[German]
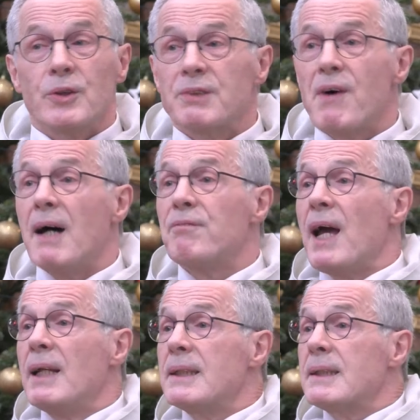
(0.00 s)
Und zwar,
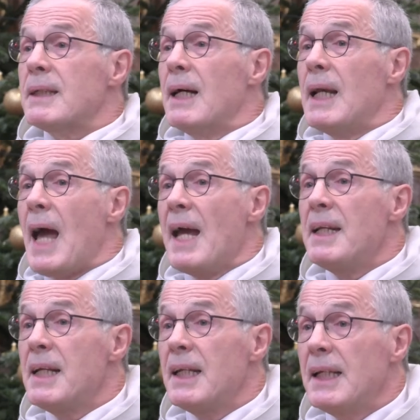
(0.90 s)
weil er es
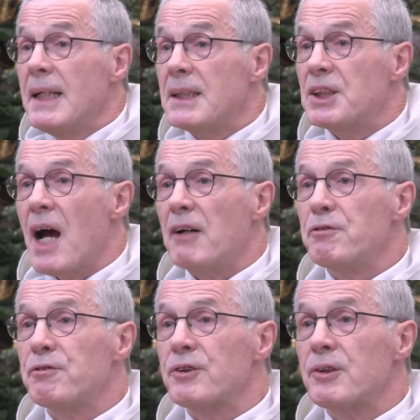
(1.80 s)
alleine nicht
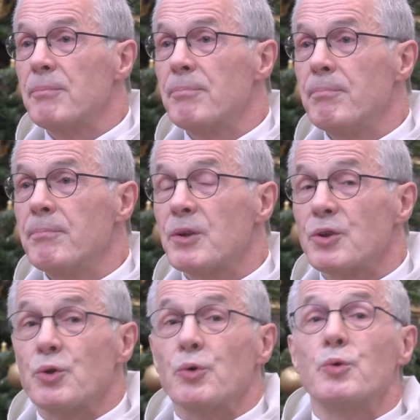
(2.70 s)
schafft,
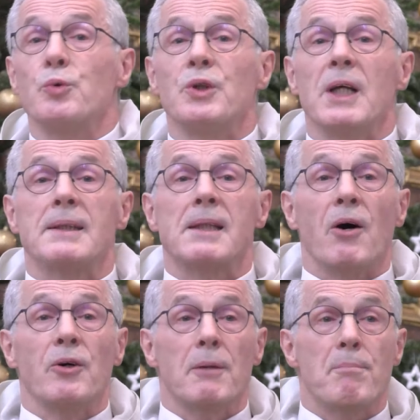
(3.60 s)
so gut er es
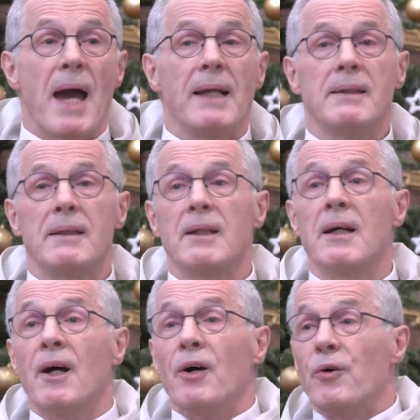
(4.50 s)
auch meinte
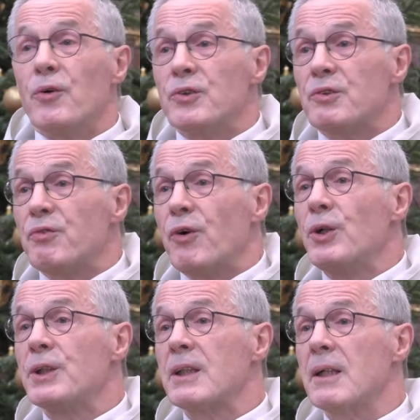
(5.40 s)
und
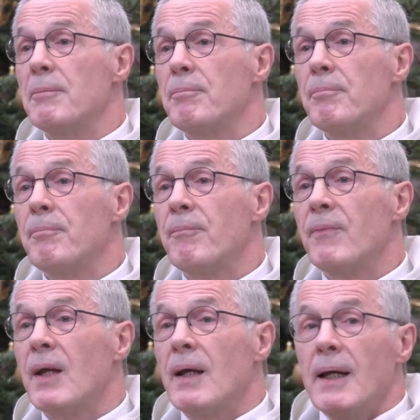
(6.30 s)
wollte.
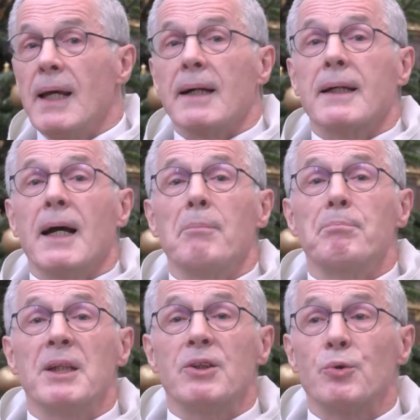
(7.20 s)
Er
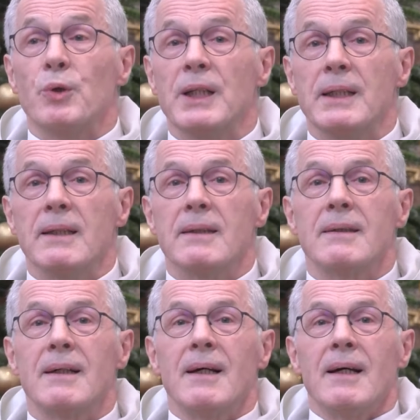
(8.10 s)

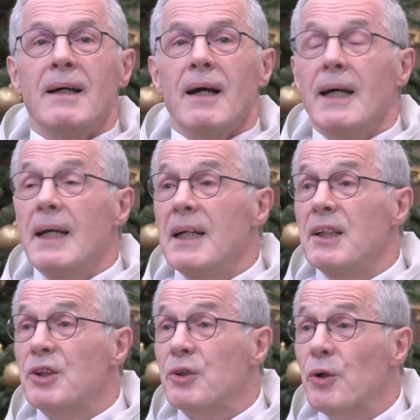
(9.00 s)
kapituliert
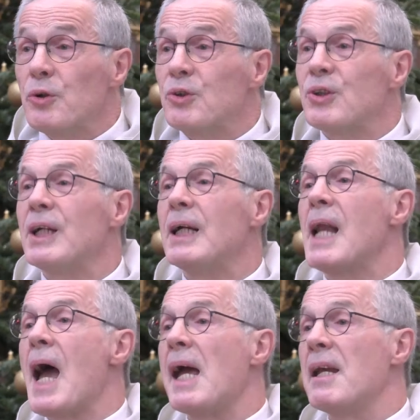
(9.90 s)
in Gott
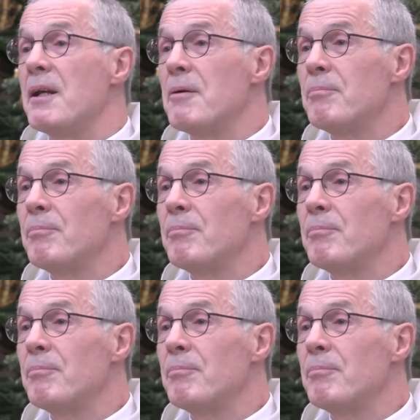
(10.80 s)
hinein